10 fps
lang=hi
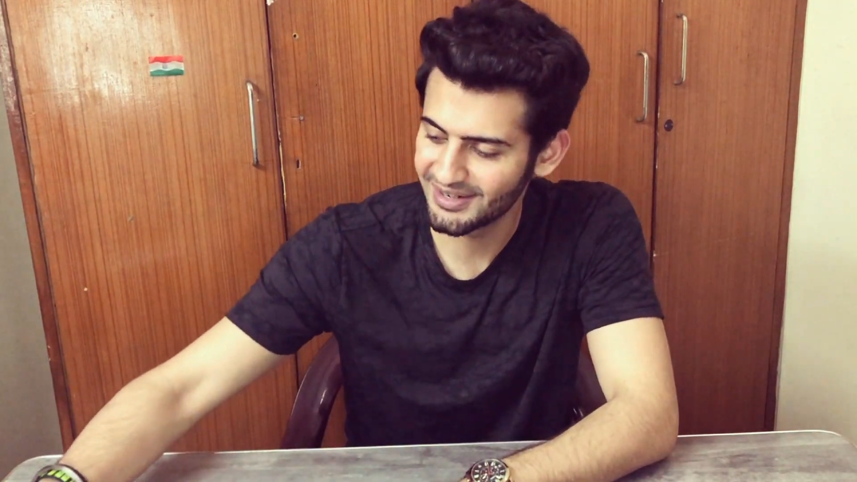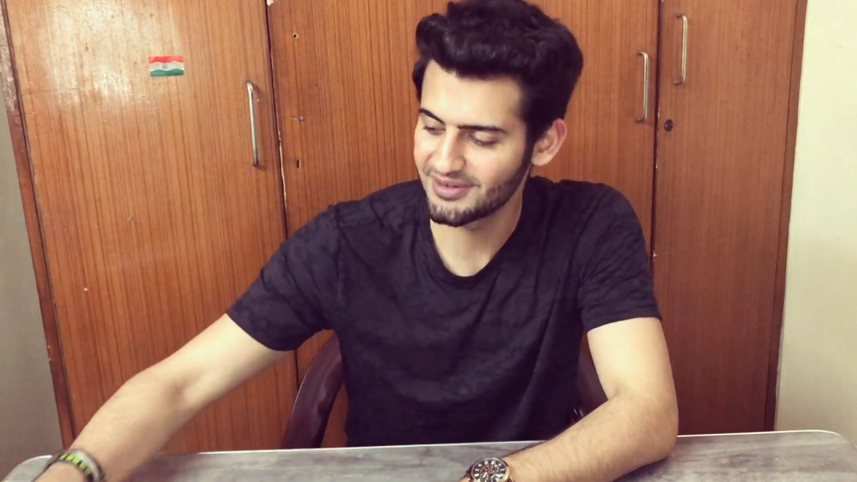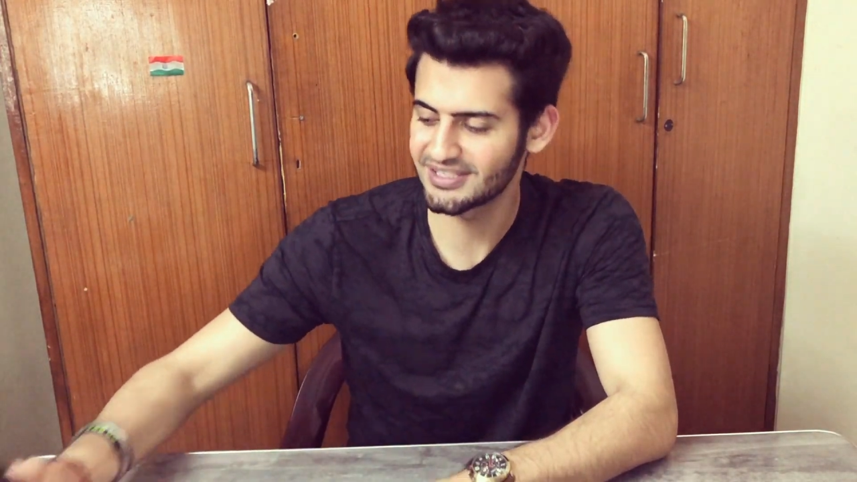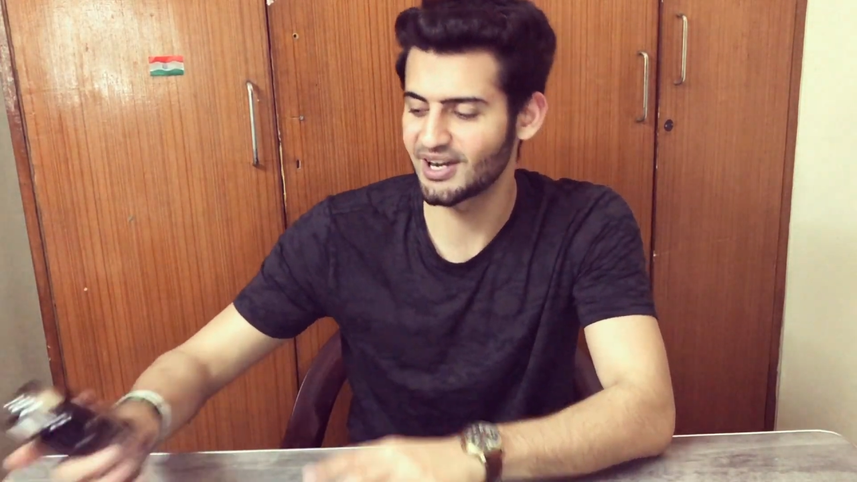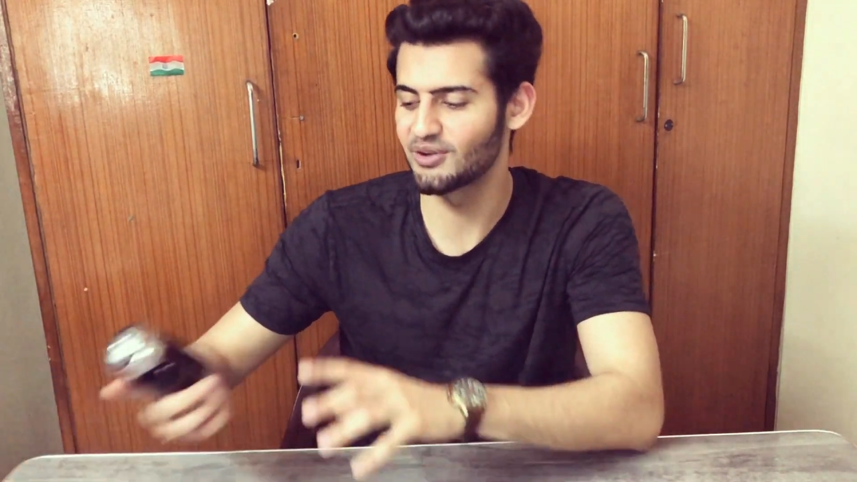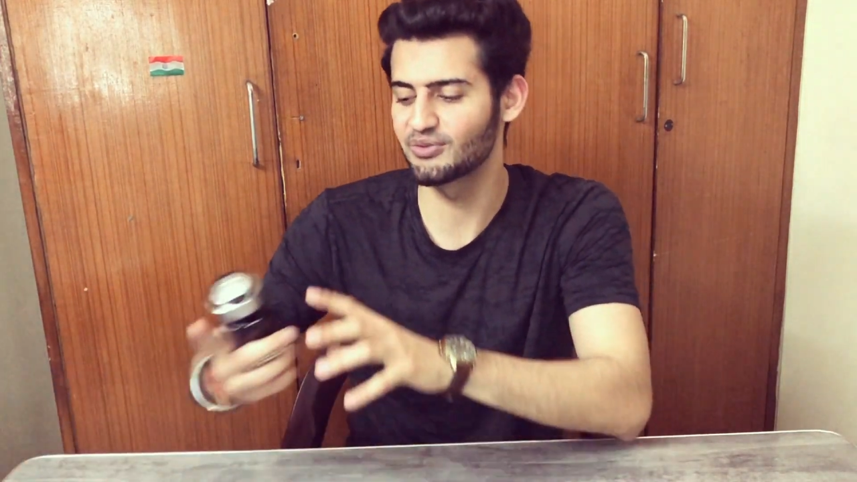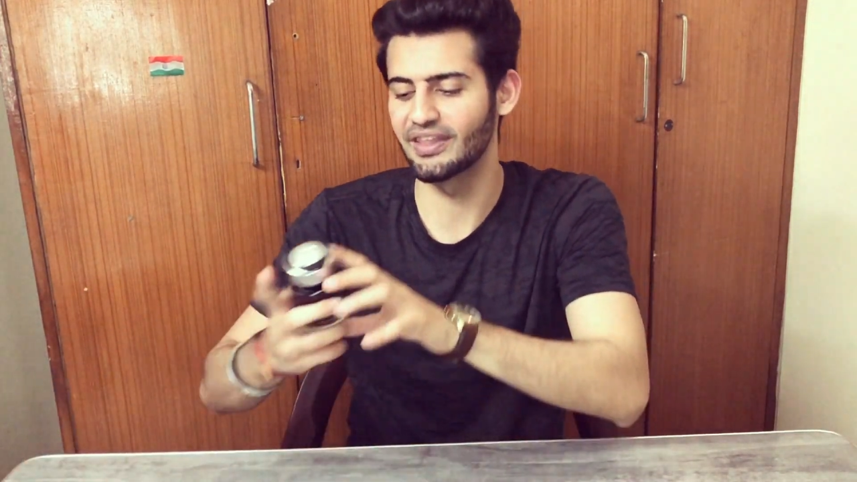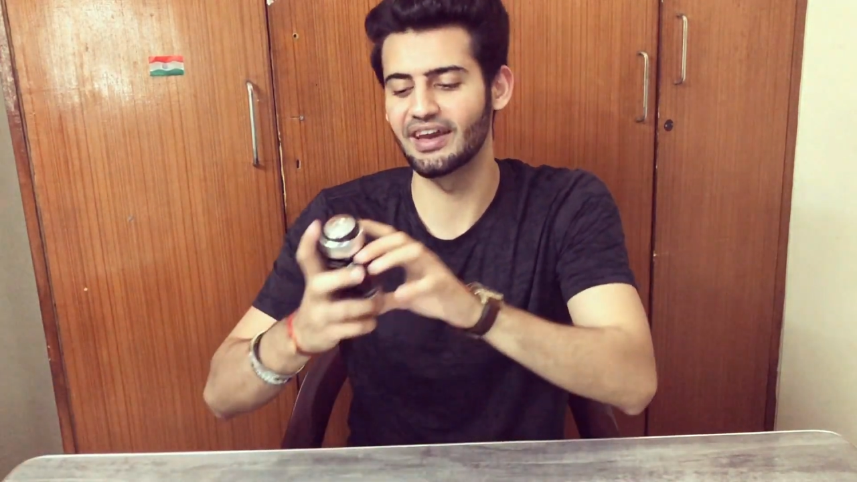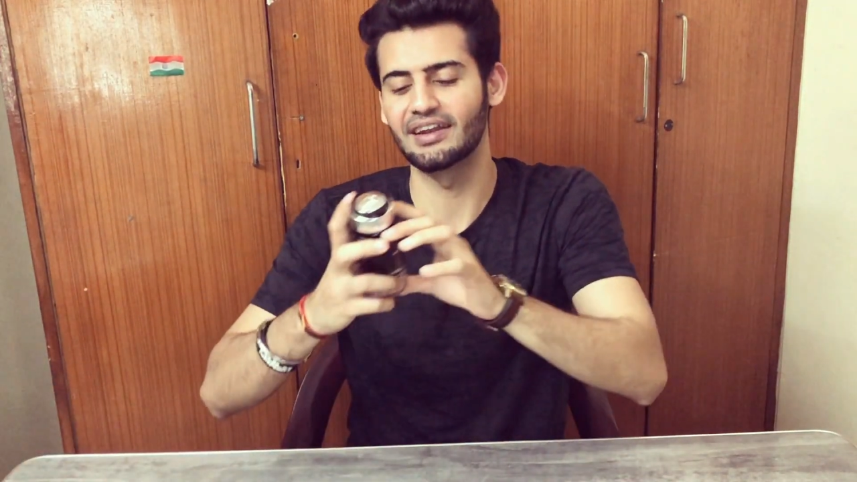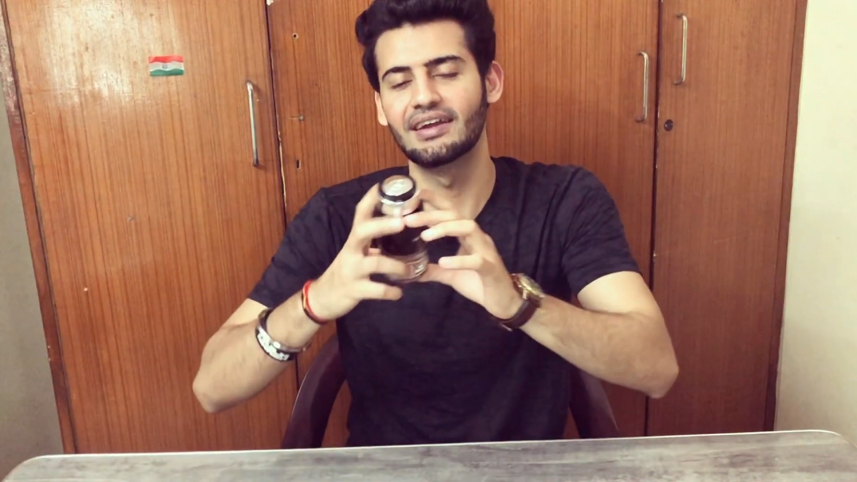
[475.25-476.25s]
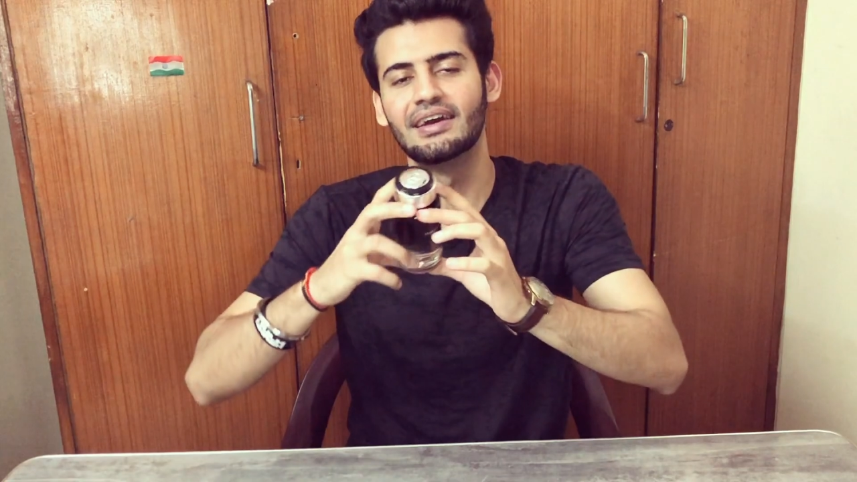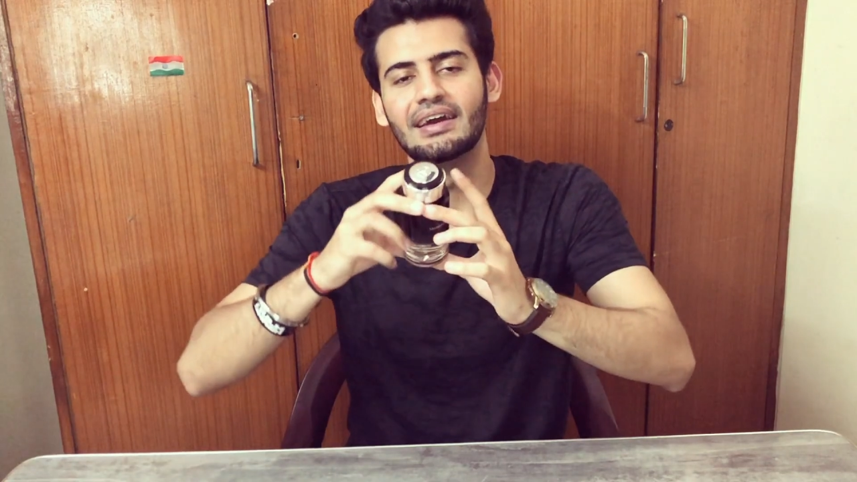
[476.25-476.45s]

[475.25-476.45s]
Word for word: लवर्स आउट देयर